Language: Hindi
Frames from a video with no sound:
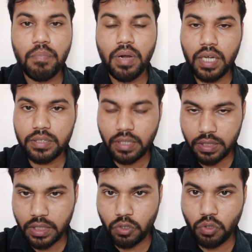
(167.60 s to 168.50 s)
मंगा
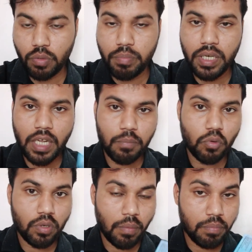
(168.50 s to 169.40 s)
सकते हो मैंने
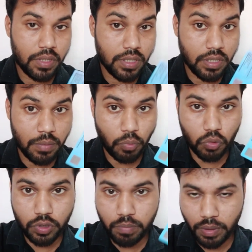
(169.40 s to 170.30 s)
आपको कम्प्लीटली
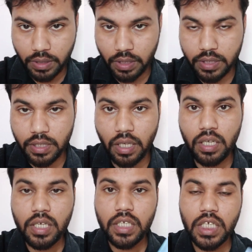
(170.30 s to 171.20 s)
प्रोसेस बता दिया
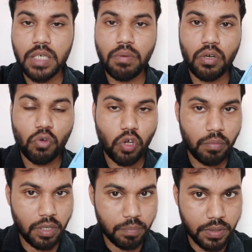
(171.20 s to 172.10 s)
एक बार और
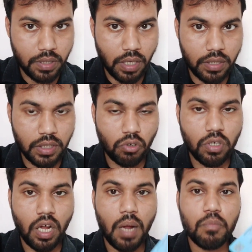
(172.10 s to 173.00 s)
मैं रिपीट कर देता हूँ
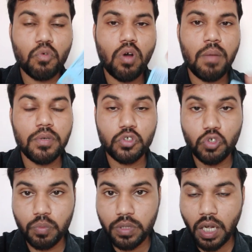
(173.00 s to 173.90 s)
कि आपको वहाँ पर
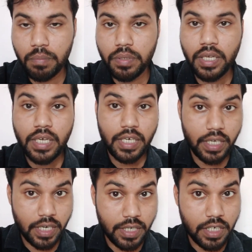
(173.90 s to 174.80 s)
जो भी आप
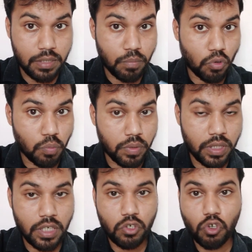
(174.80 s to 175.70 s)
एड्रेस प्रूफ
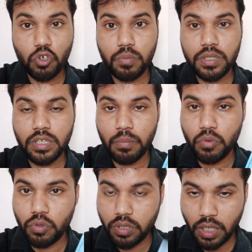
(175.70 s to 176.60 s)
के लिए डॉक्यूमेंट्स
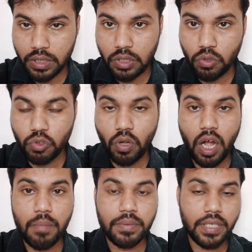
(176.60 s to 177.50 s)
अपलोड करते हो तो
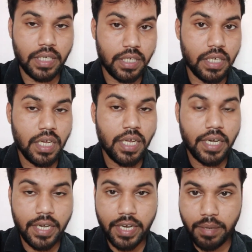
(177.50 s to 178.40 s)
आपके ही
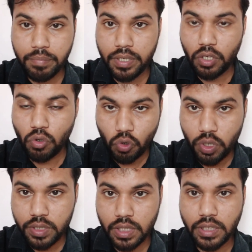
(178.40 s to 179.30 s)
नेम के
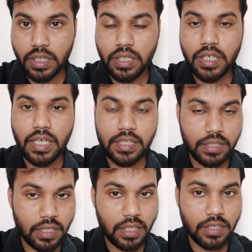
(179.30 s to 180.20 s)
होने चाहिए
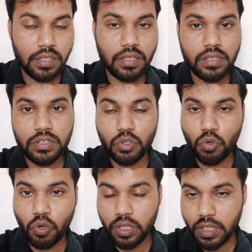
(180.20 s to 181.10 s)
ऐसा नहीं है किसी
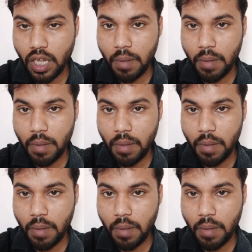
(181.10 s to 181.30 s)
और के